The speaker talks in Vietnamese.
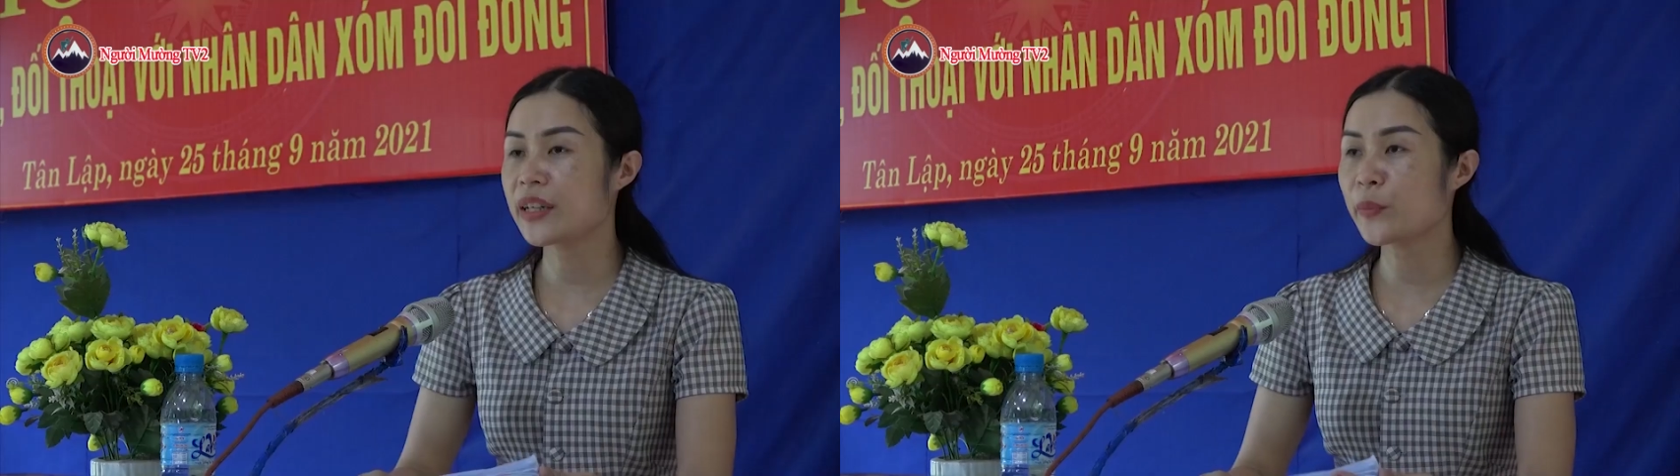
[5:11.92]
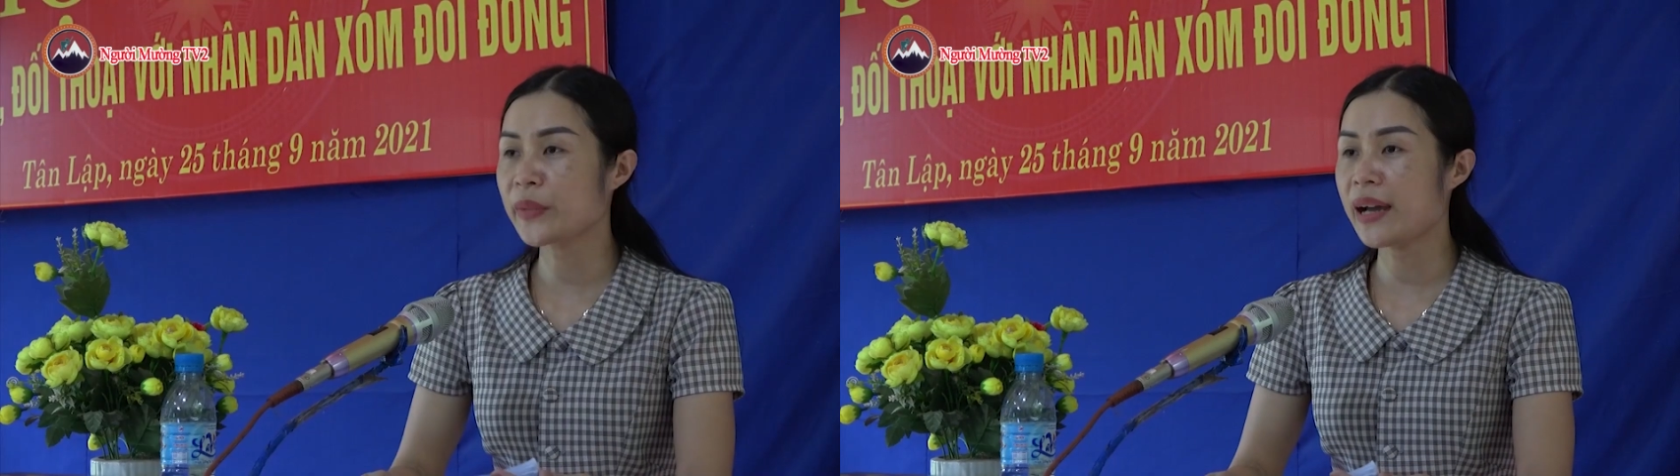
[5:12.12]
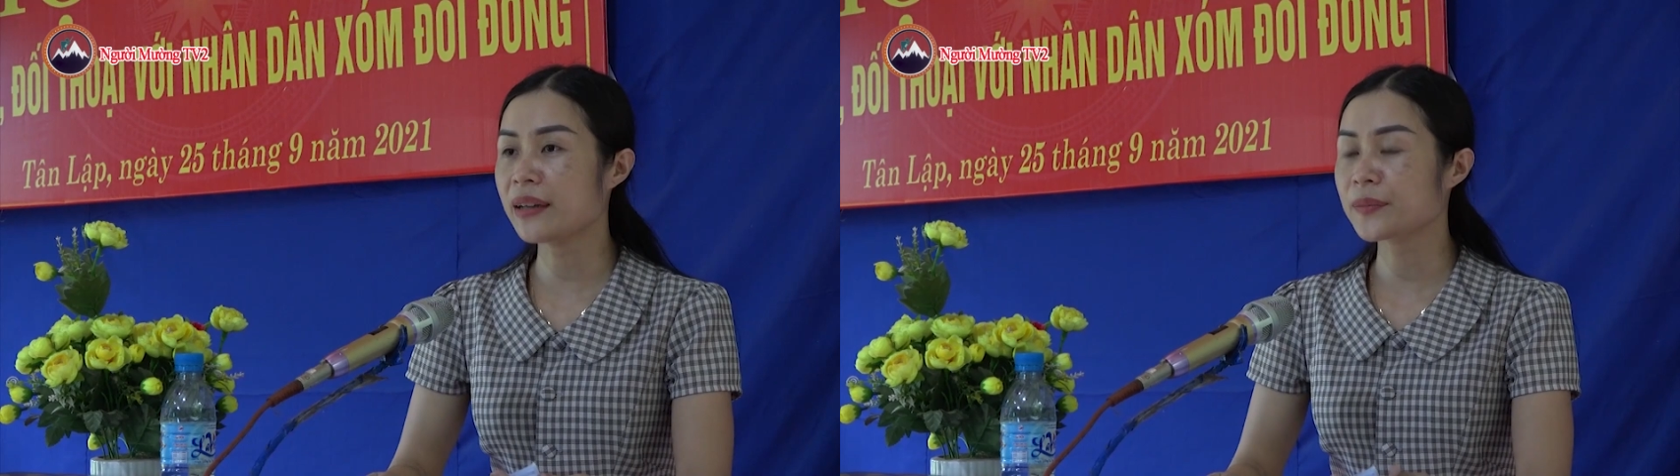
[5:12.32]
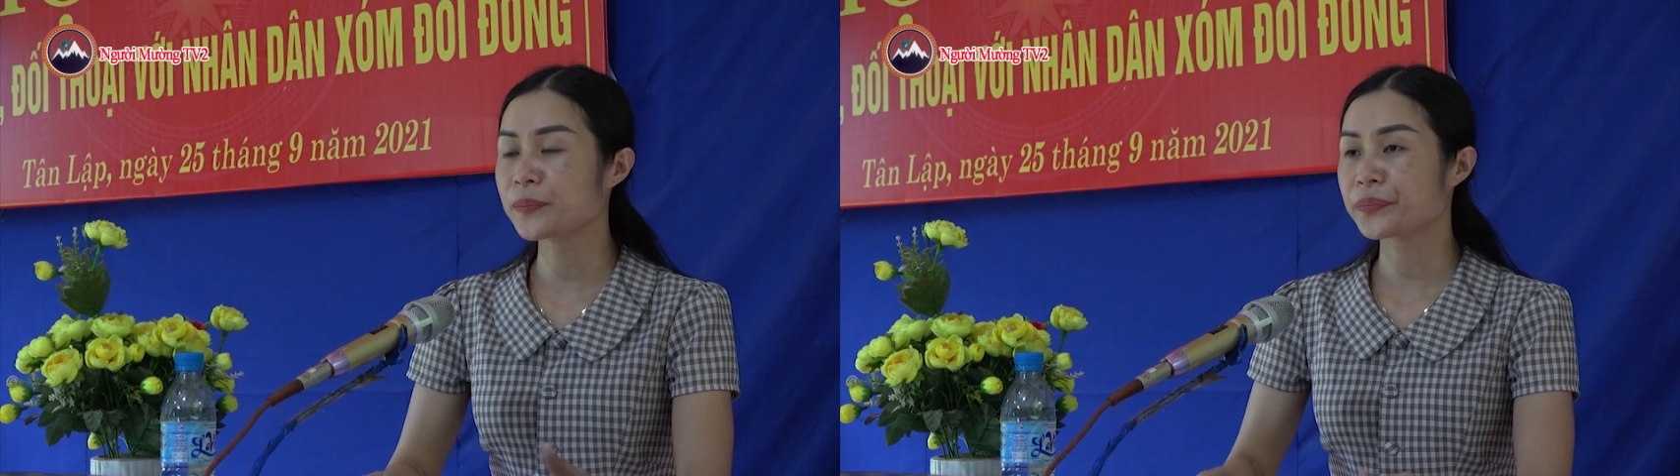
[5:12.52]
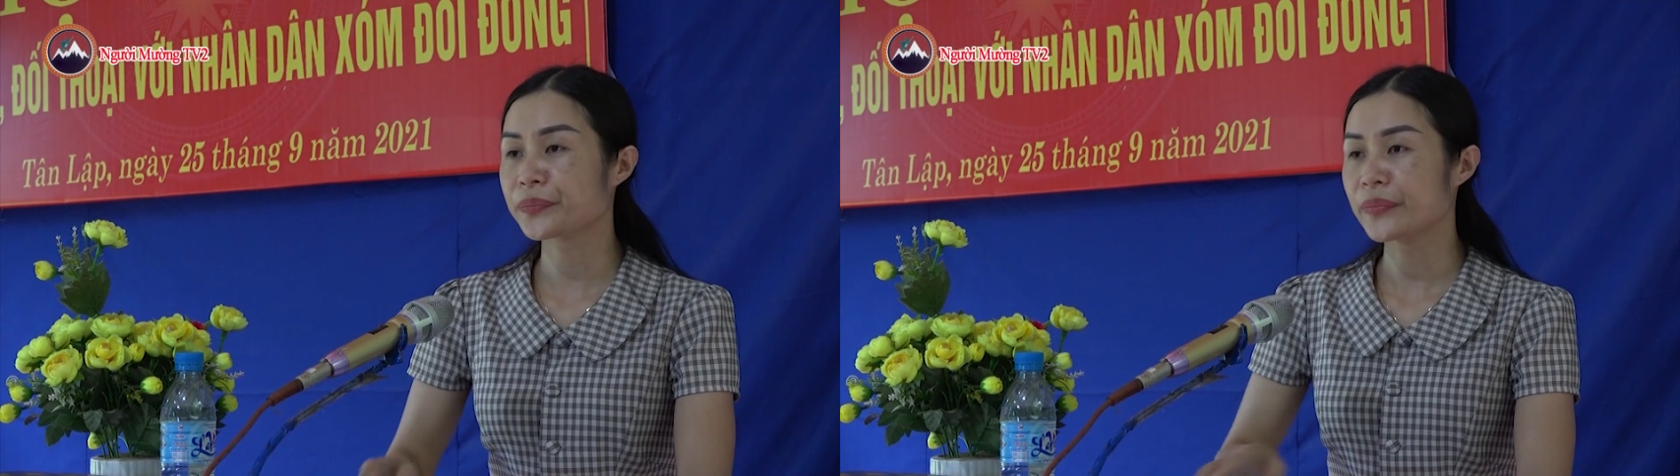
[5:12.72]
nghe báo cáo
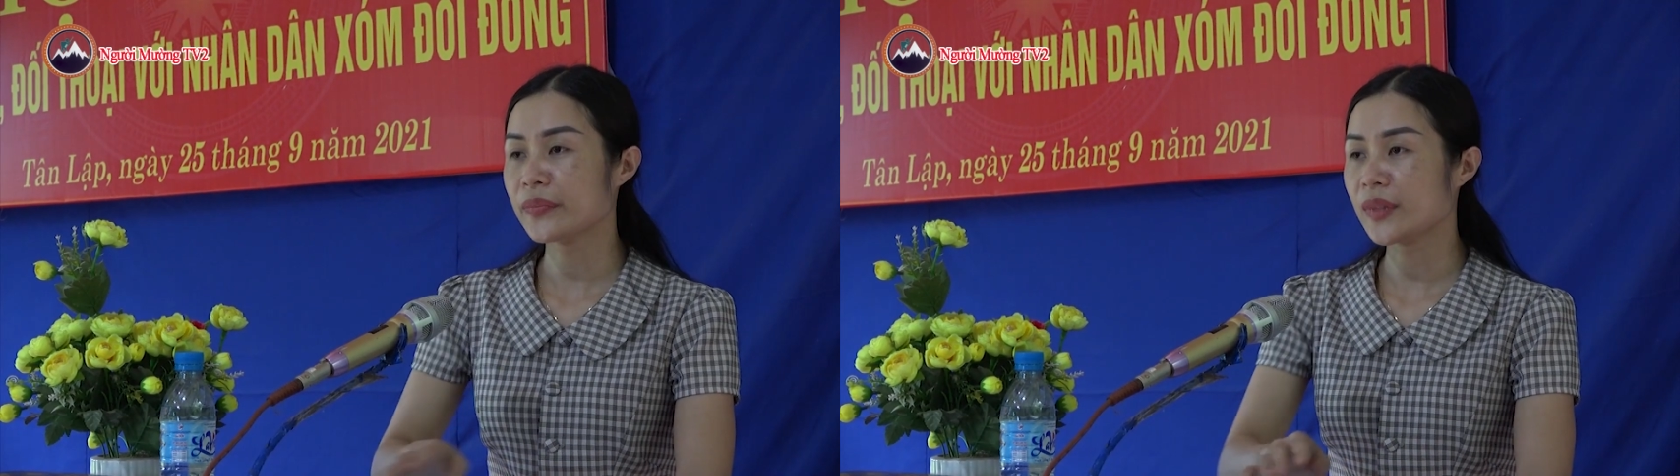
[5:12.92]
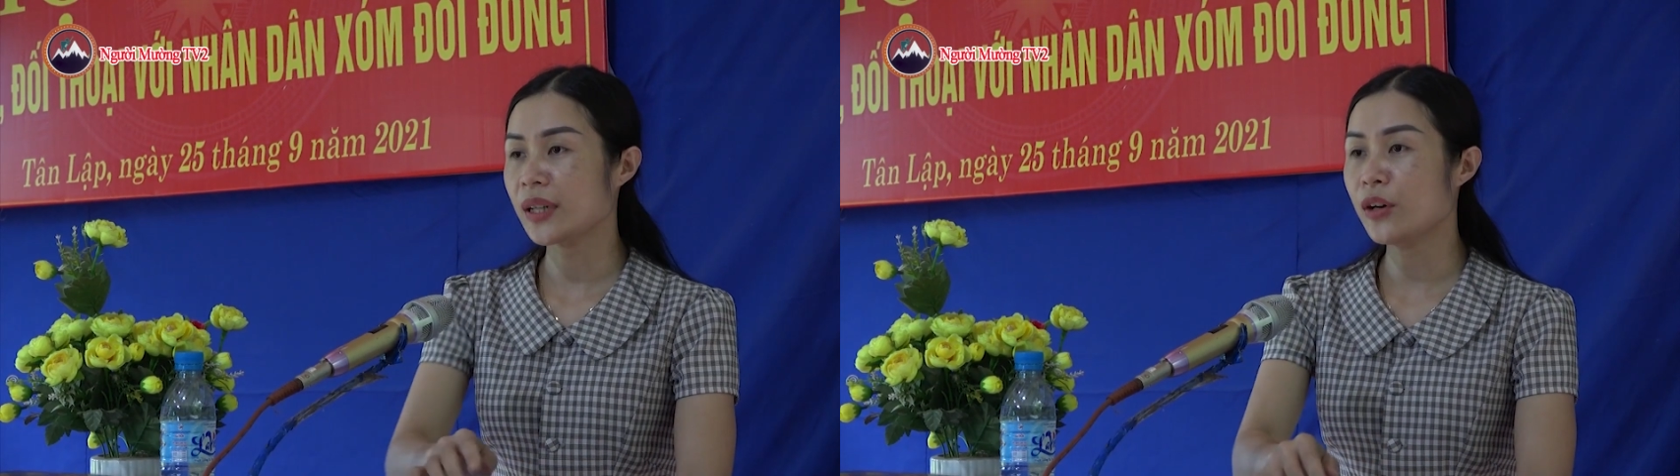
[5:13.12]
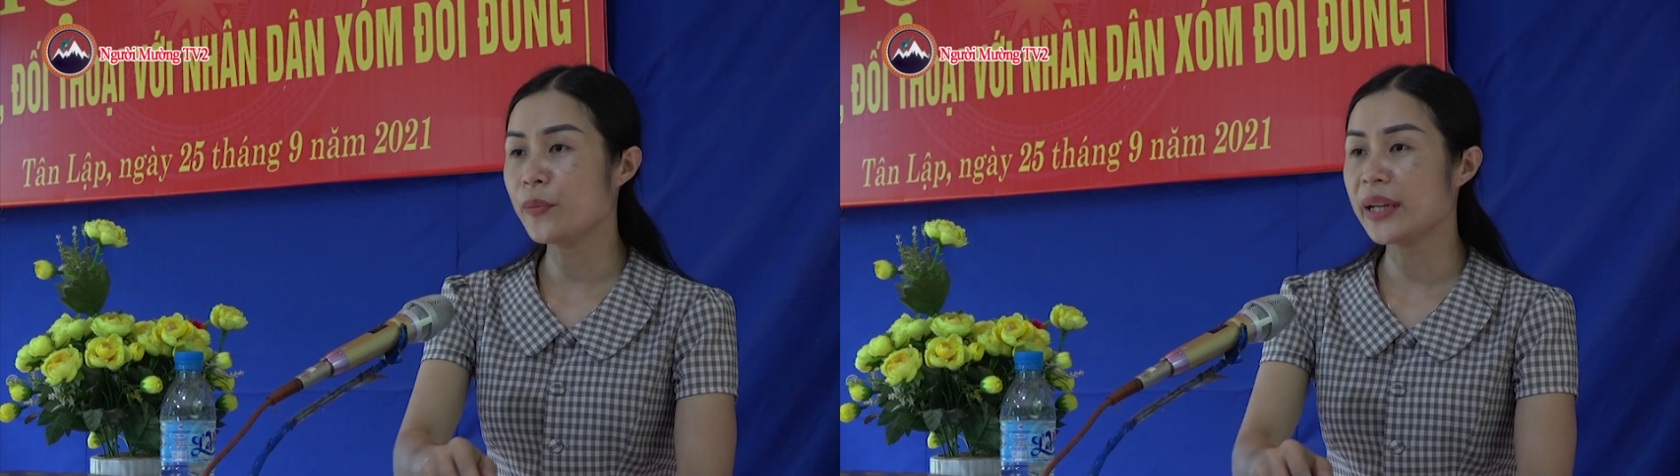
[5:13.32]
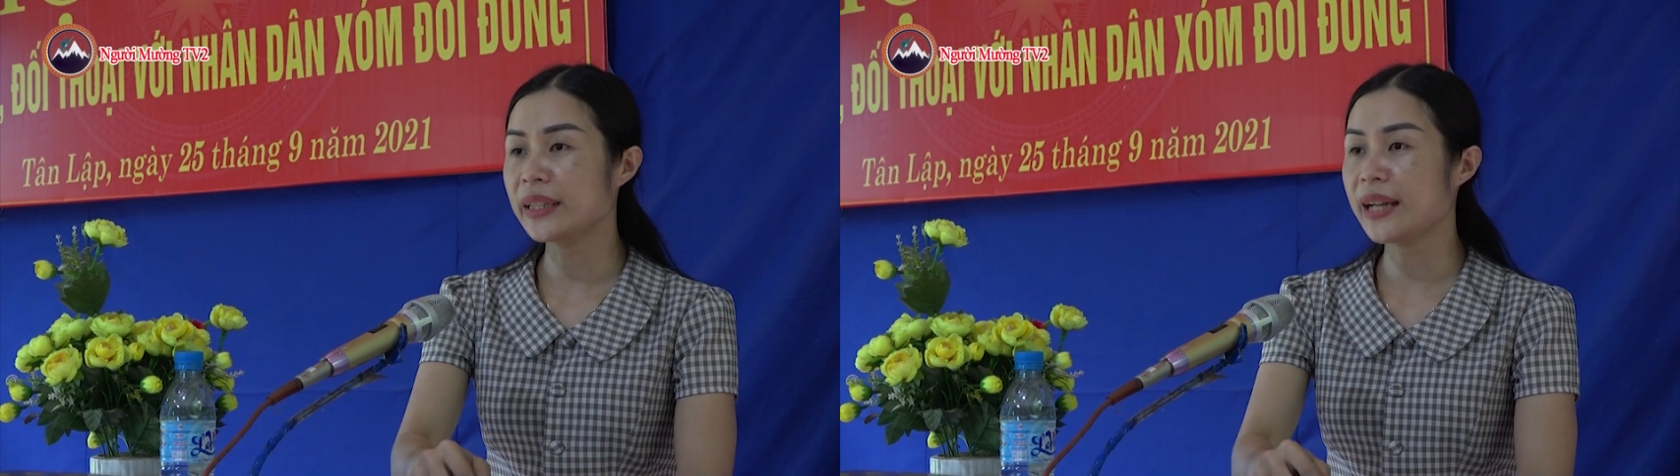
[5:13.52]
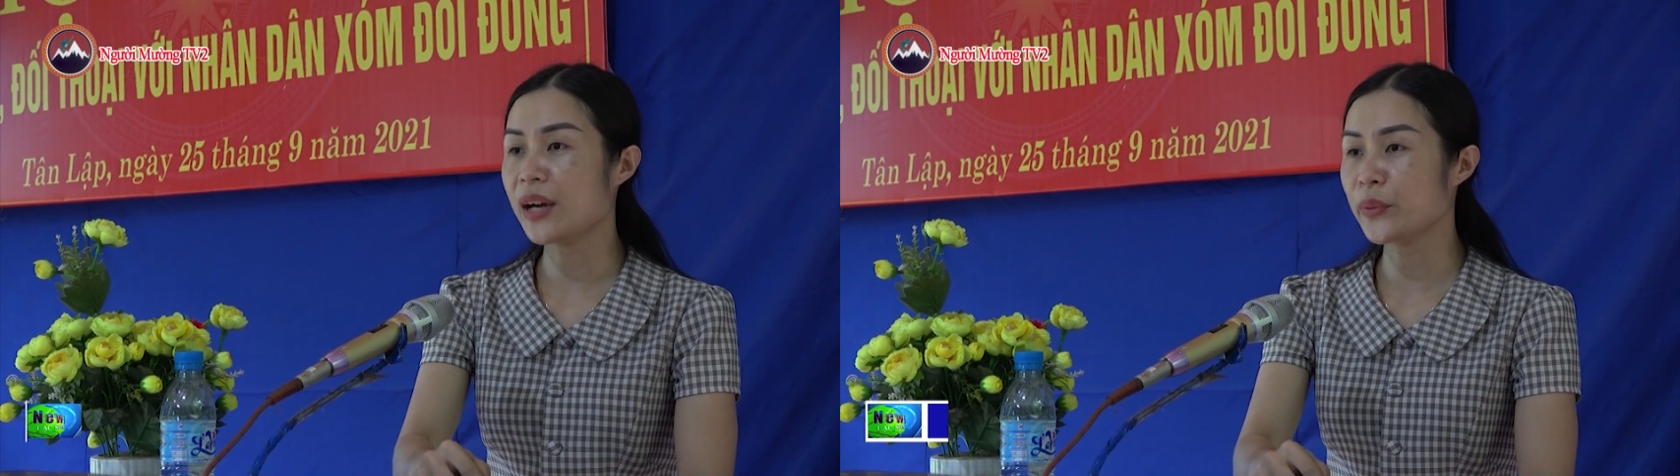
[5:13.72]
tóm tắt kết quả
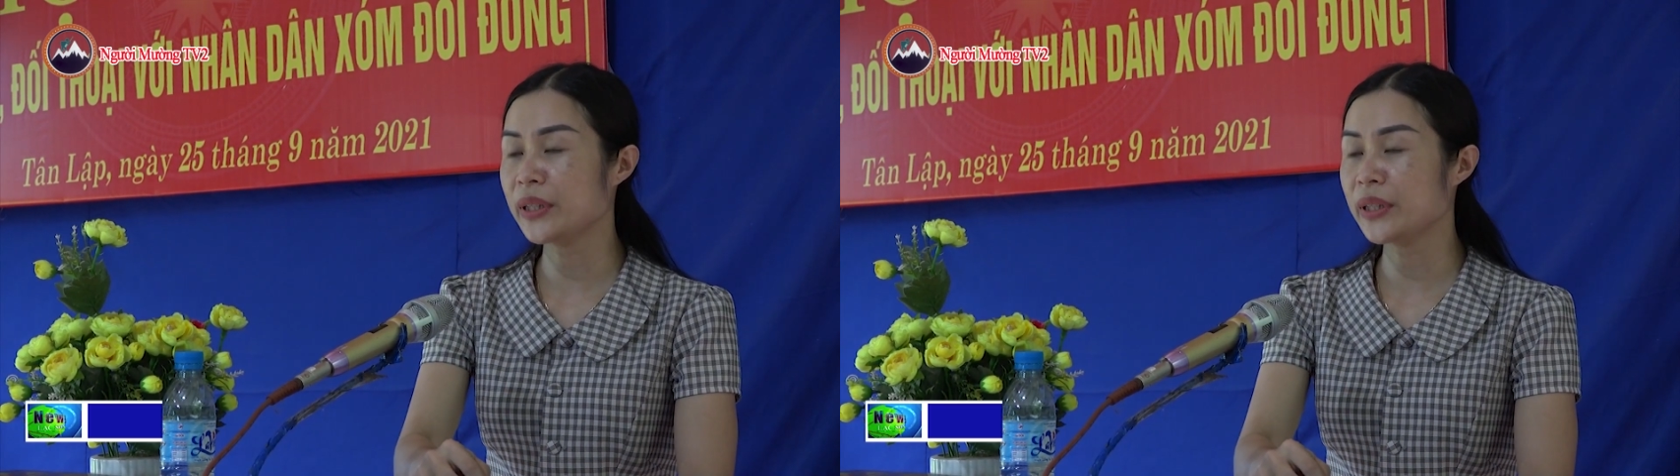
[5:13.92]
tổng hợp